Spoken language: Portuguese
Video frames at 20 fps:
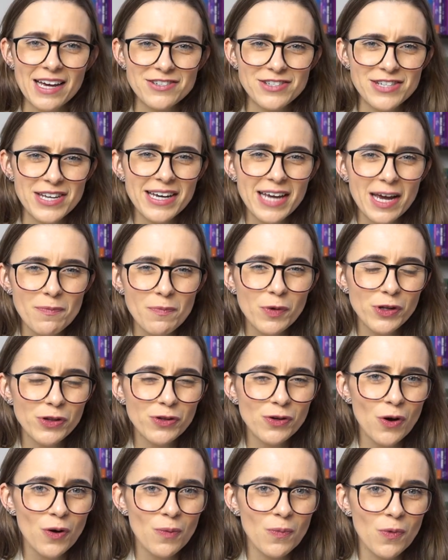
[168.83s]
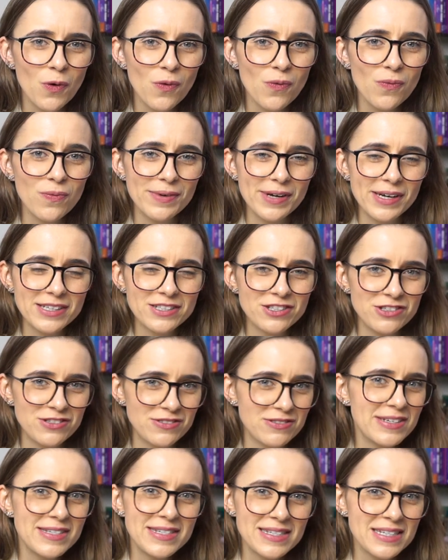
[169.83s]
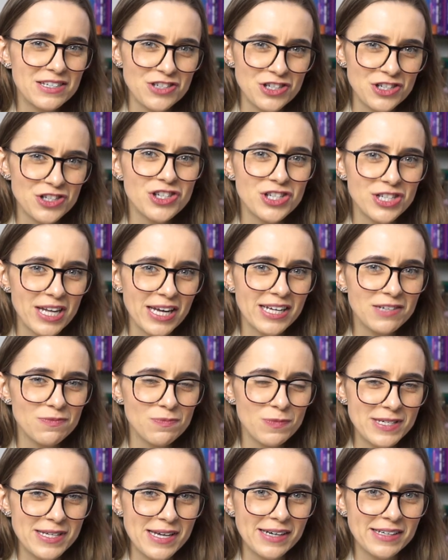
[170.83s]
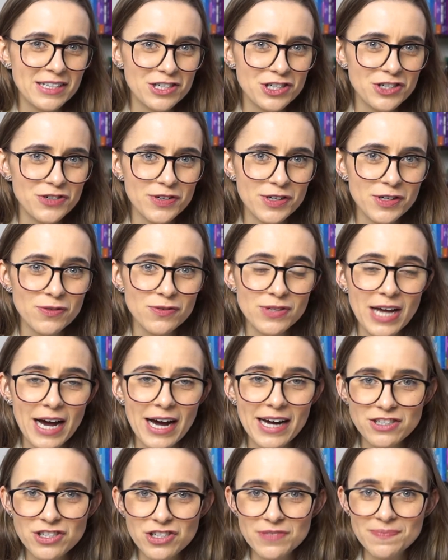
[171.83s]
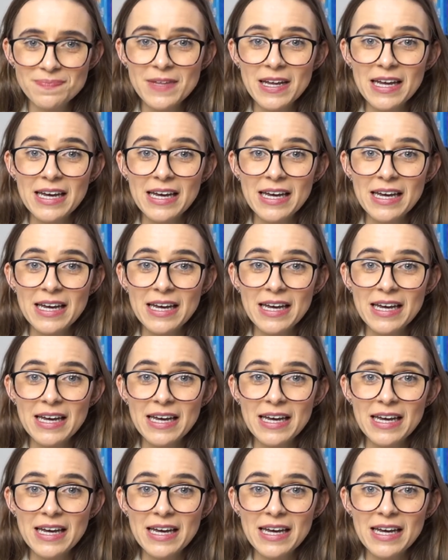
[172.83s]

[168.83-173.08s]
Eu sei que é muito comum, às vezes a gente tem uma certa dificuldade